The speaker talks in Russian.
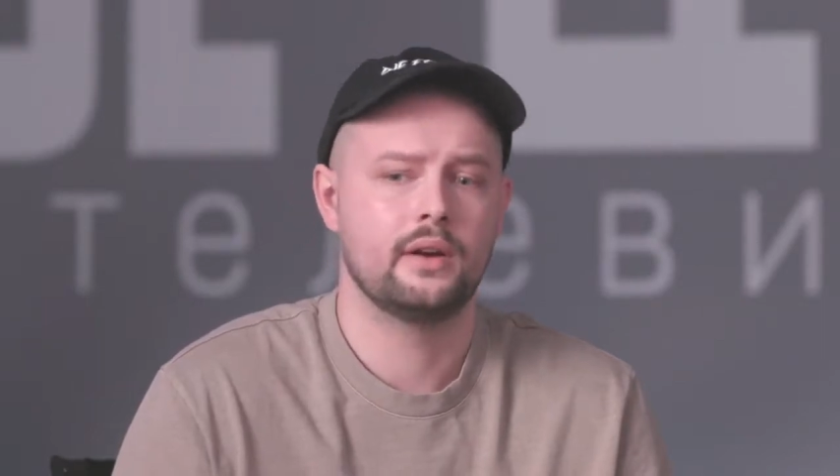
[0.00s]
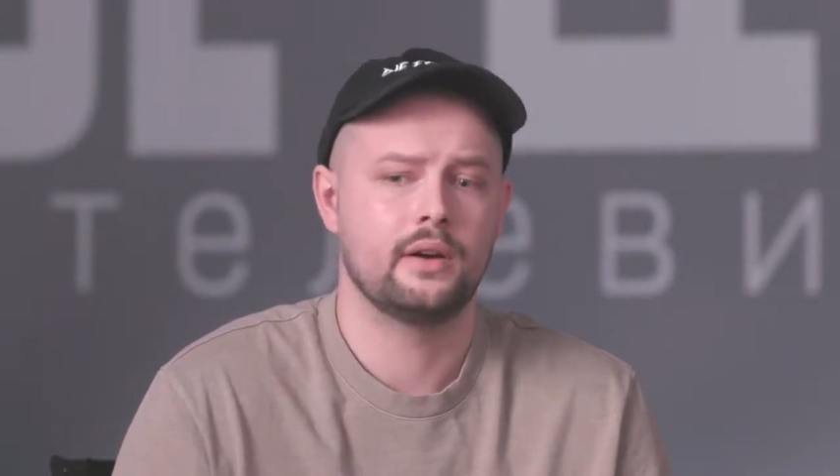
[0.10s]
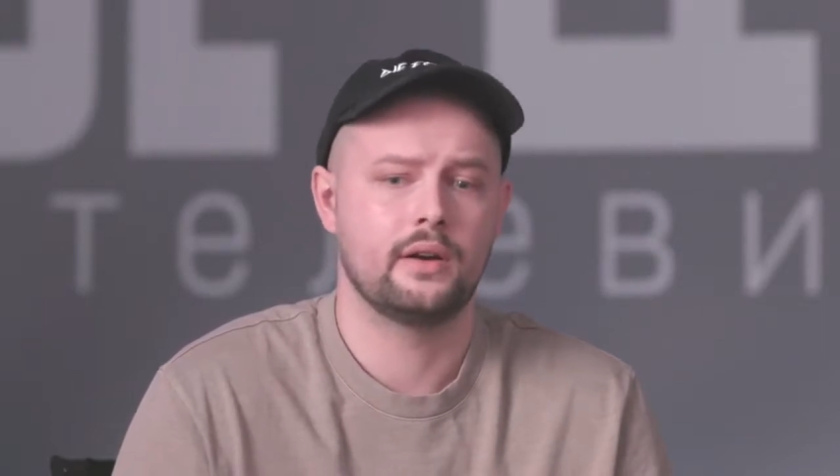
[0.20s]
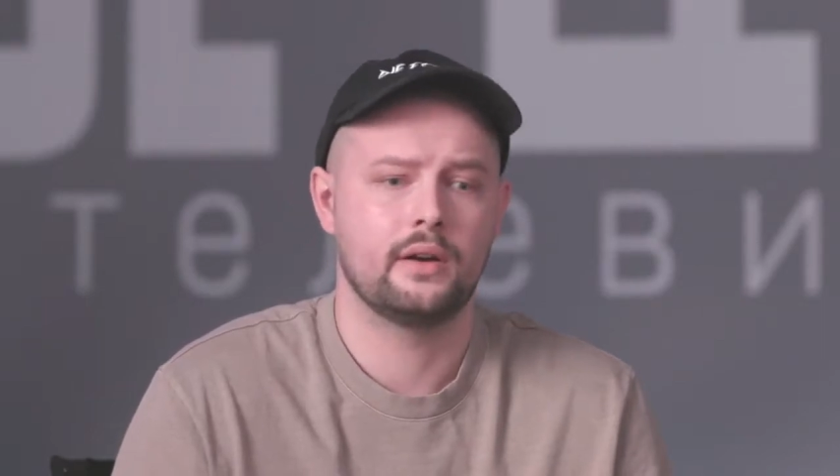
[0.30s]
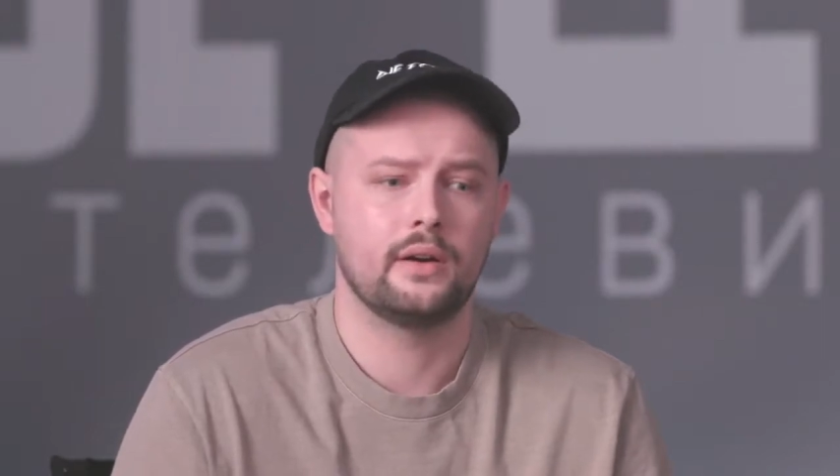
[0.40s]

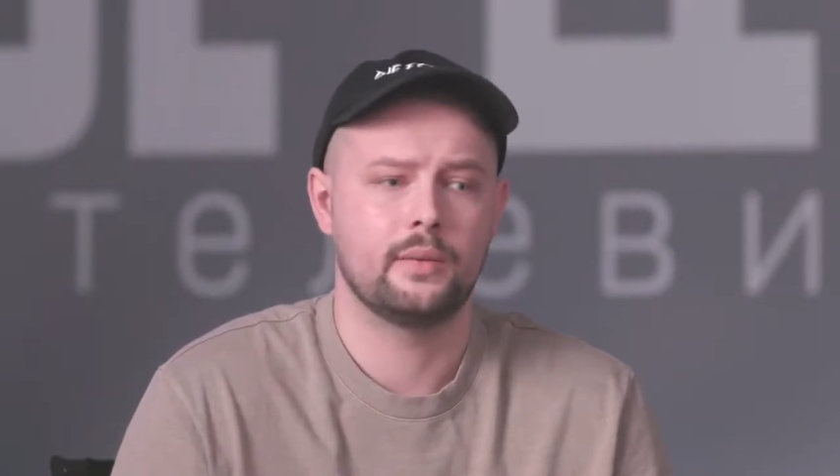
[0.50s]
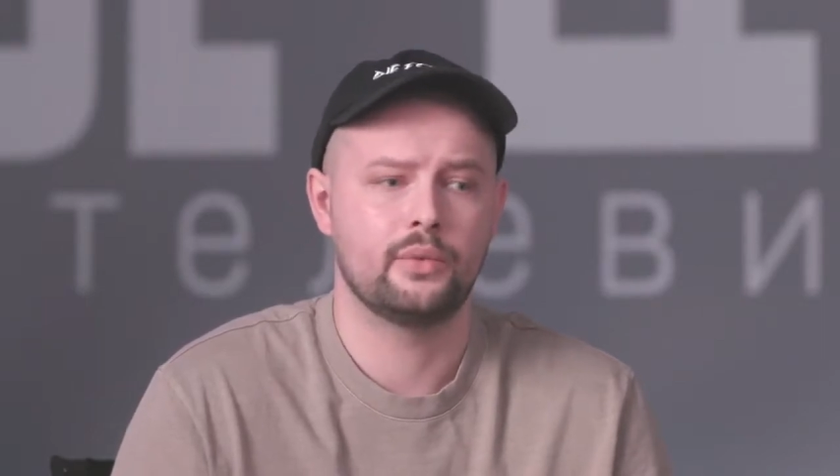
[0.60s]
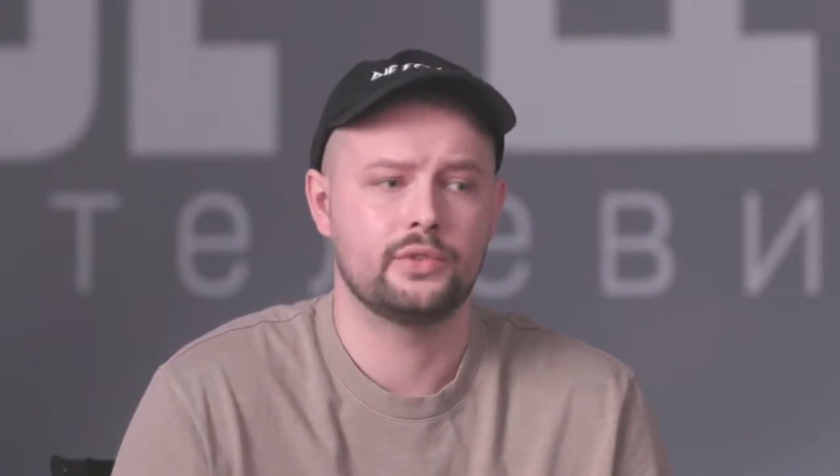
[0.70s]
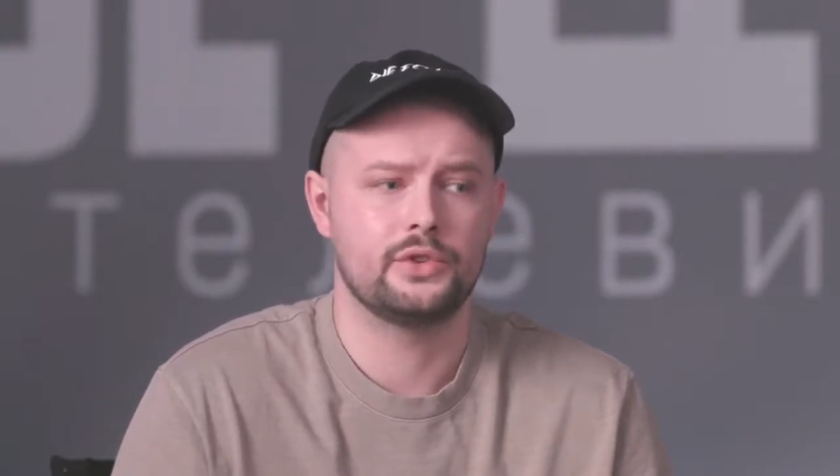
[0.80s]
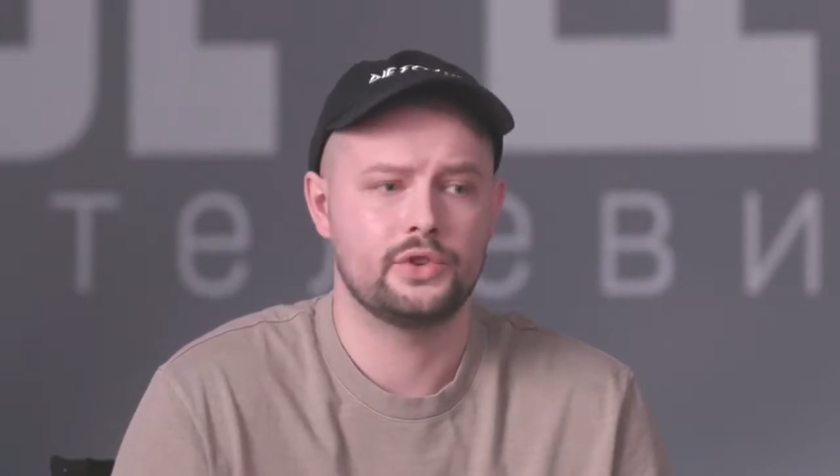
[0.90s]
А,
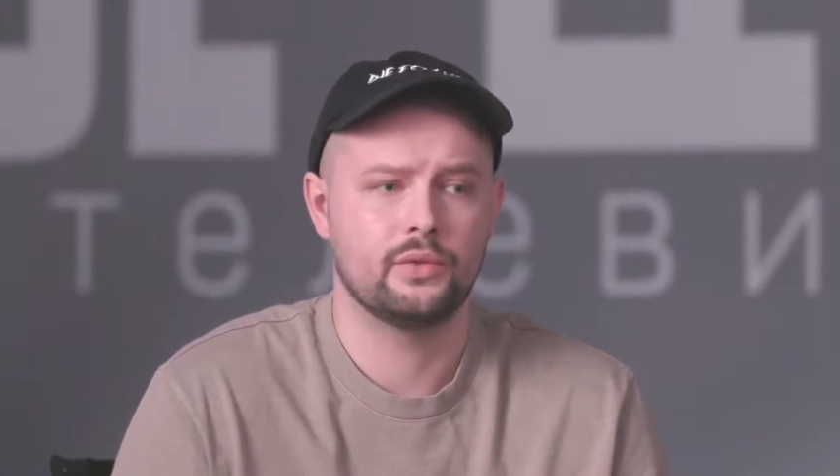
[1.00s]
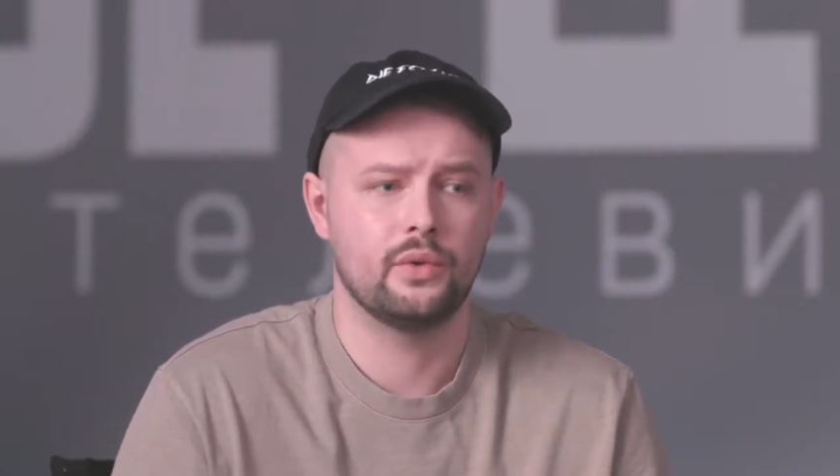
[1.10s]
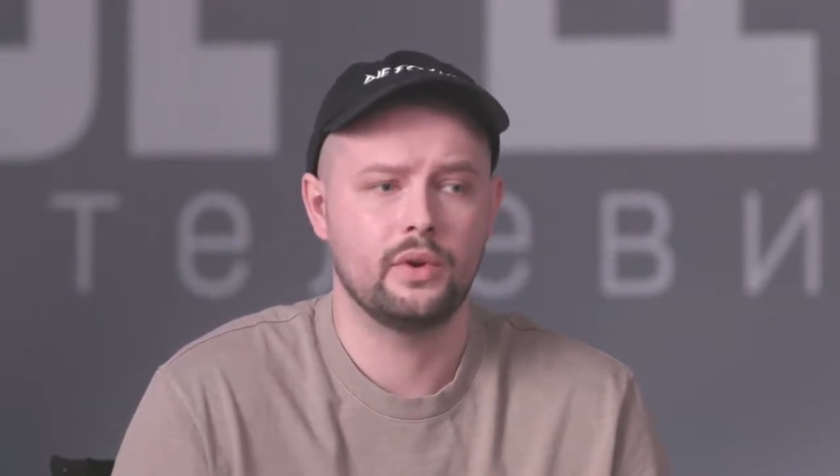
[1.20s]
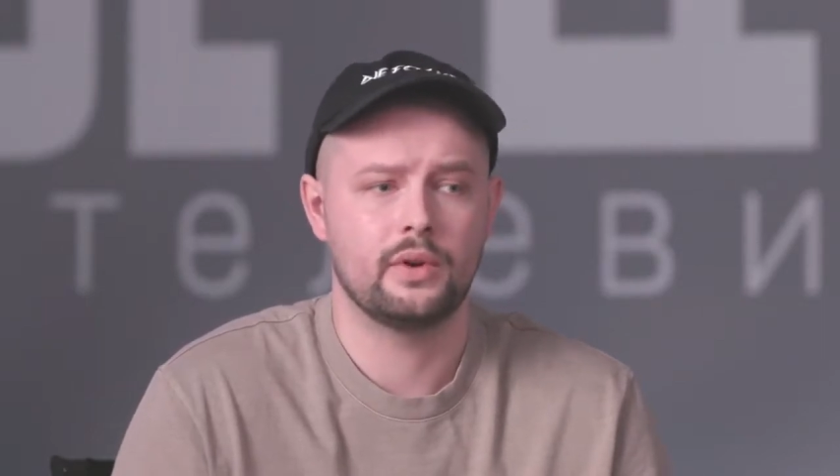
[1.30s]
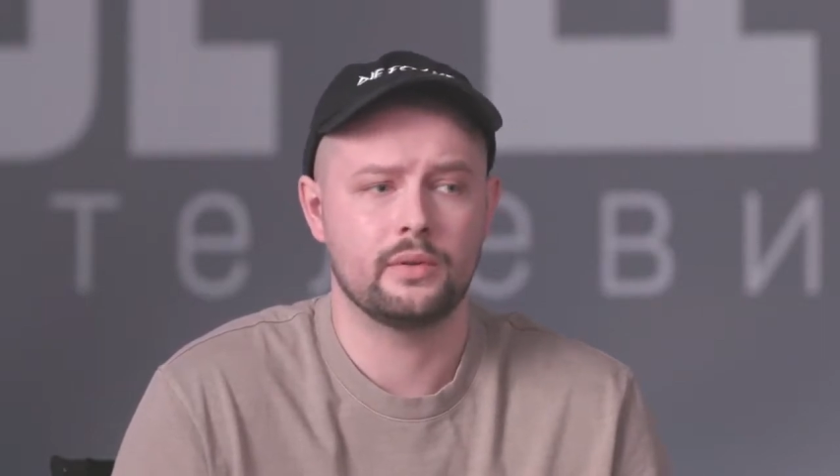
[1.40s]
после чего